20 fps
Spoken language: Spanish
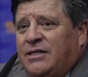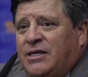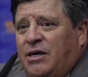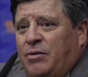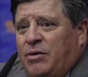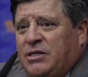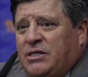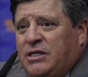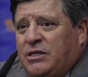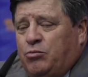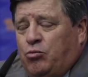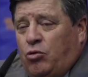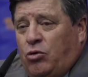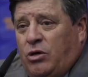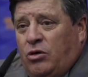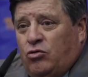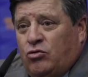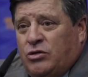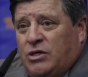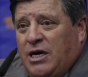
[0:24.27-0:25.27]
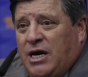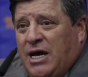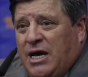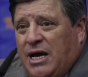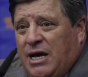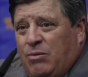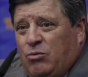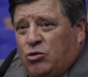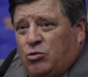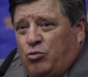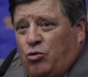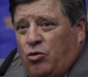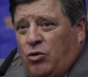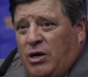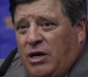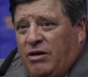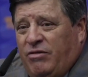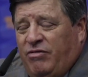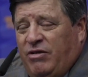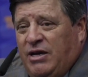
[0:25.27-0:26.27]
saber si es porque nos relajamos por
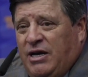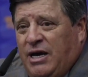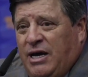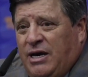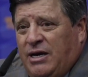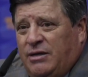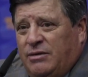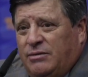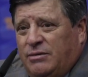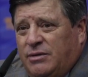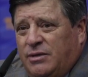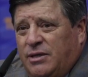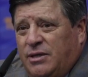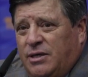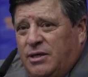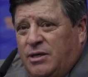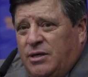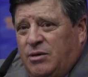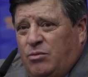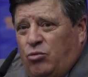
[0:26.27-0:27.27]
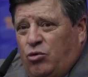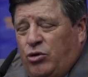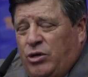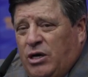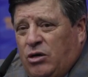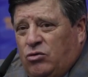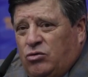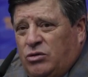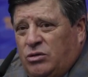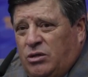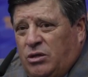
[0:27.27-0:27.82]
calificar pues ya eh,